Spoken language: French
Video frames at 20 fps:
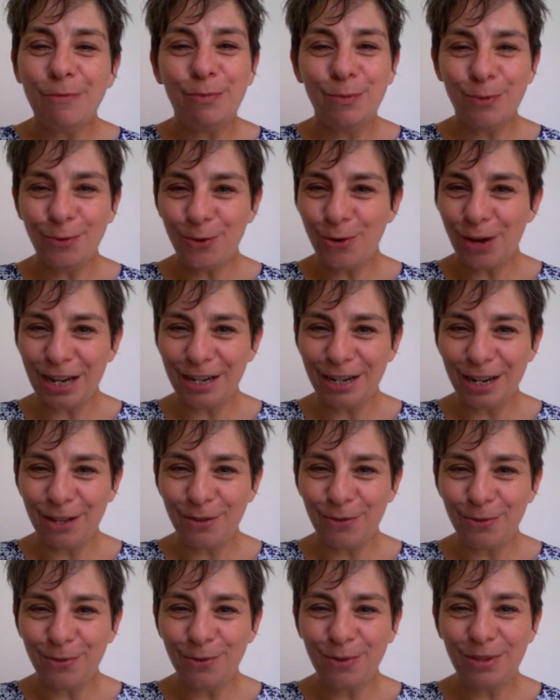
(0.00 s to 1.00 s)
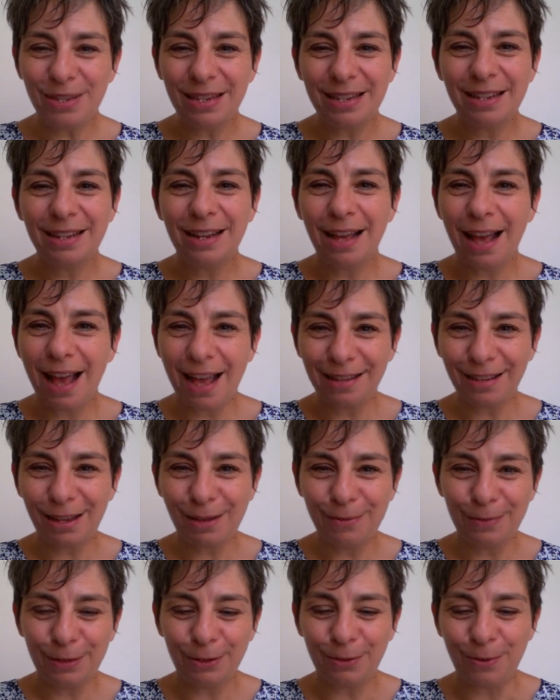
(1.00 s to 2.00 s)
bon courage à tous, à très
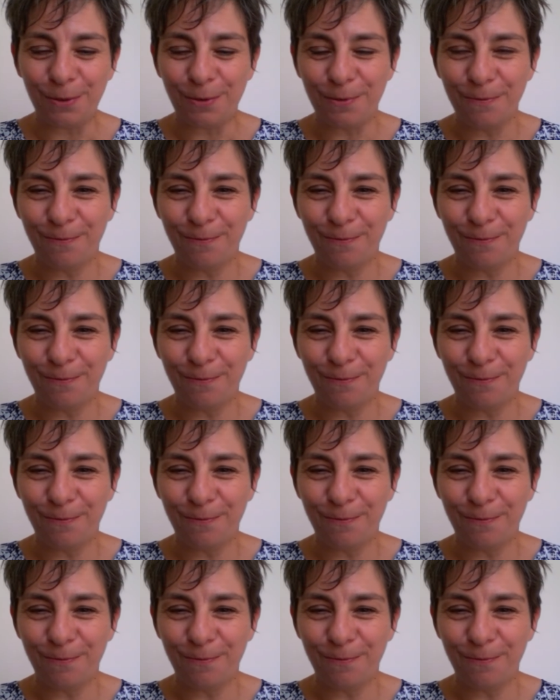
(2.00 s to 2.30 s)
bientôt.